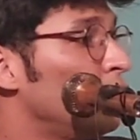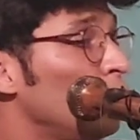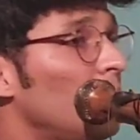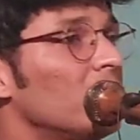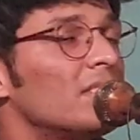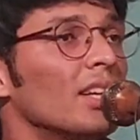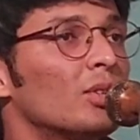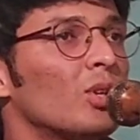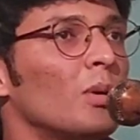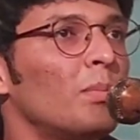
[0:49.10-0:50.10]
दूरी से
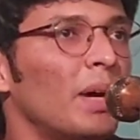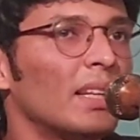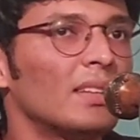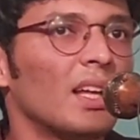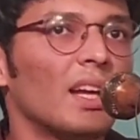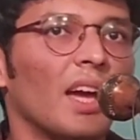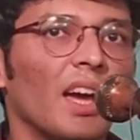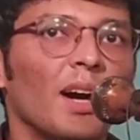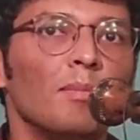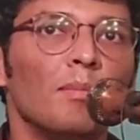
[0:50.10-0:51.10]
तो बेहतर
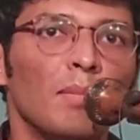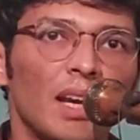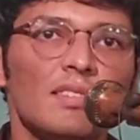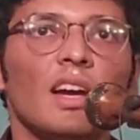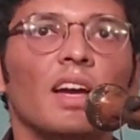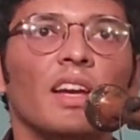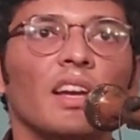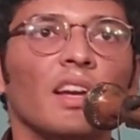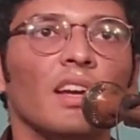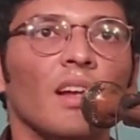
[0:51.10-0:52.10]
है हम मर
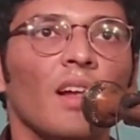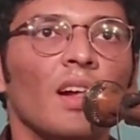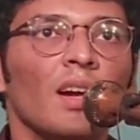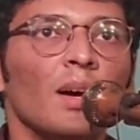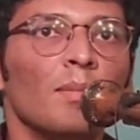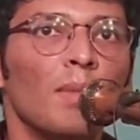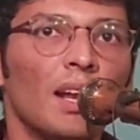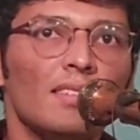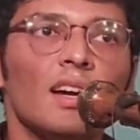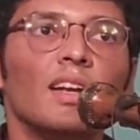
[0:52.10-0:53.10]
जाएं
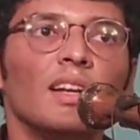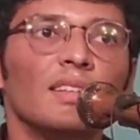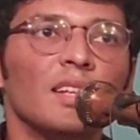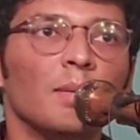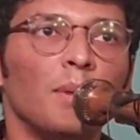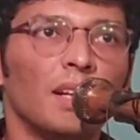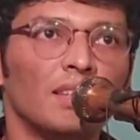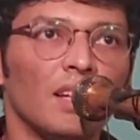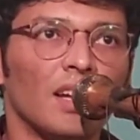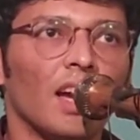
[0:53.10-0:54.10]
मर जाने से
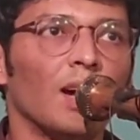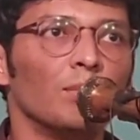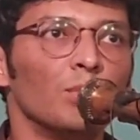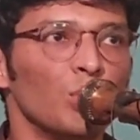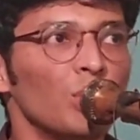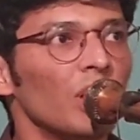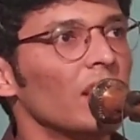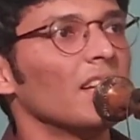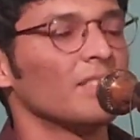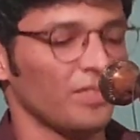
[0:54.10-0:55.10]
बेहतर है हम दूर
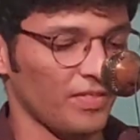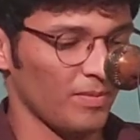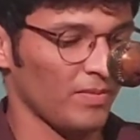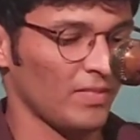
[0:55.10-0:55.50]
रहें